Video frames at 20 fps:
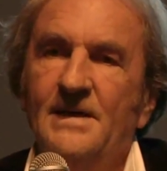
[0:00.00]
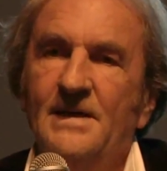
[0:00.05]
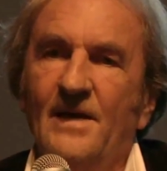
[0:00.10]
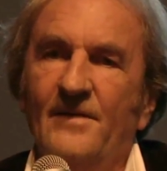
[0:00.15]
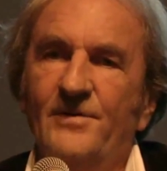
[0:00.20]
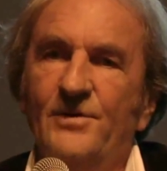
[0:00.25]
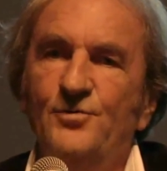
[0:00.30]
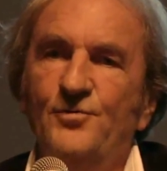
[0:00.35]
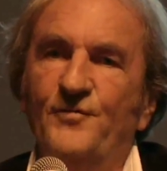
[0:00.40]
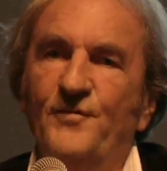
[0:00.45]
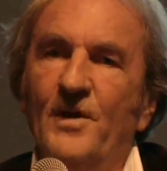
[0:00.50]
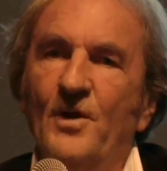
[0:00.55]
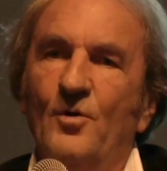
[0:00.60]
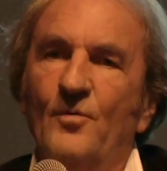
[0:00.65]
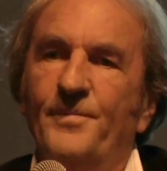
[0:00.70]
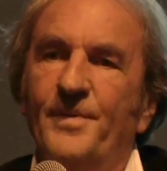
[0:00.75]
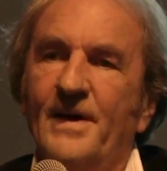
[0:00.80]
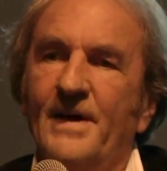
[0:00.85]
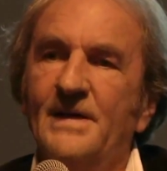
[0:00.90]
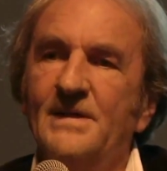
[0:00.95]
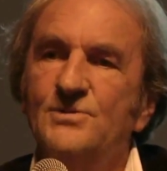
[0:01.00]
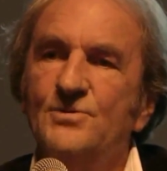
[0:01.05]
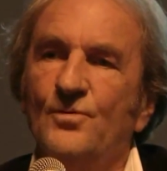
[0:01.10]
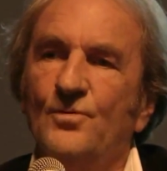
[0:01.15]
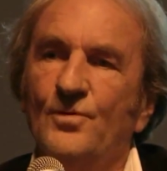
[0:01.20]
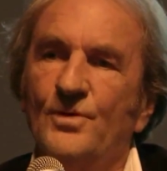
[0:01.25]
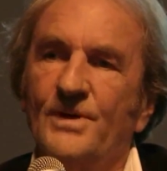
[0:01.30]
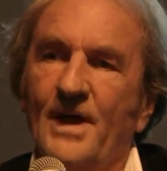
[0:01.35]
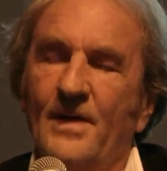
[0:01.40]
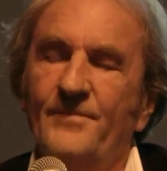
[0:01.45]
il avait dû faire opérer
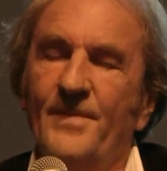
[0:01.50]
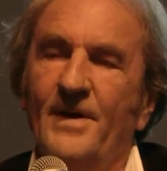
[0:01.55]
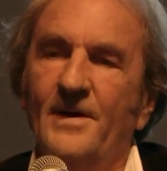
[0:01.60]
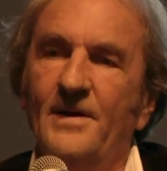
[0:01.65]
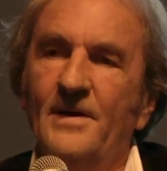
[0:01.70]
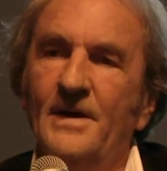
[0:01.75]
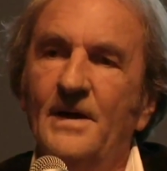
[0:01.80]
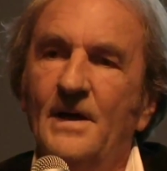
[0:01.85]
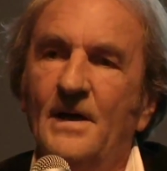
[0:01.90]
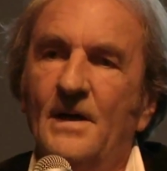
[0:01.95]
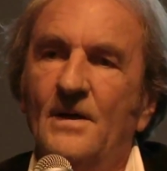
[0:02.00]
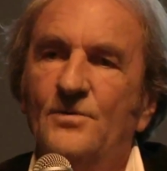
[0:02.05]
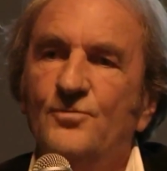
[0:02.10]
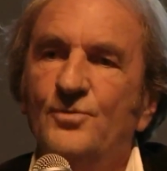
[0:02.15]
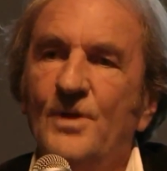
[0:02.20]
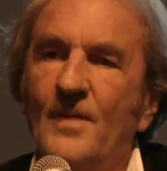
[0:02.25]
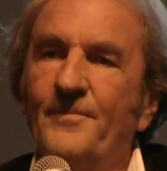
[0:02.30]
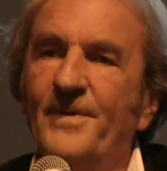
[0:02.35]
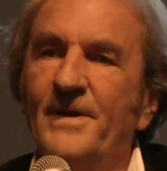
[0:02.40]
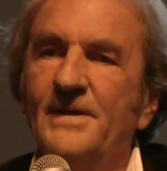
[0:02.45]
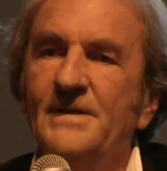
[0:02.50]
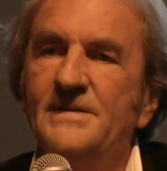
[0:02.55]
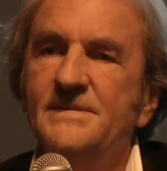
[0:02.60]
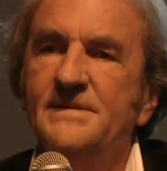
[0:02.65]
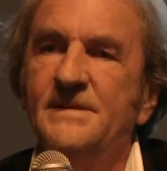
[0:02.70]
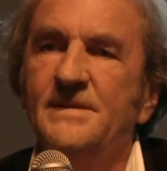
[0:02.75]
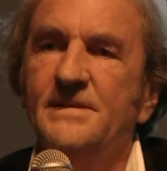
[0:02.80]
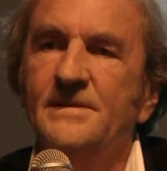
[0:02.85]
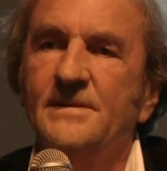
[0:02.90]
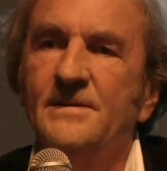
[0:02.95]
son gamin d'une
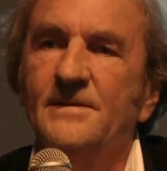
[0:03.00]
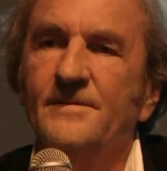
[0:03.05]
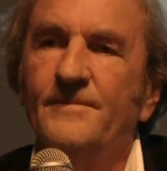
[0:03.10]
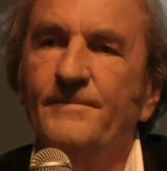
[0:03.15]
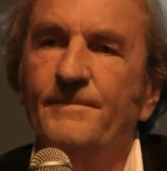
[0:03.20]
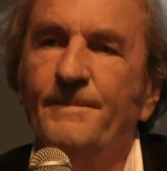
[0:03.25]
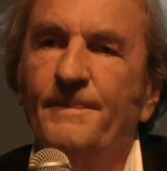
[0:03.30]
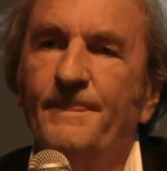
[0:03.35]
appendicite.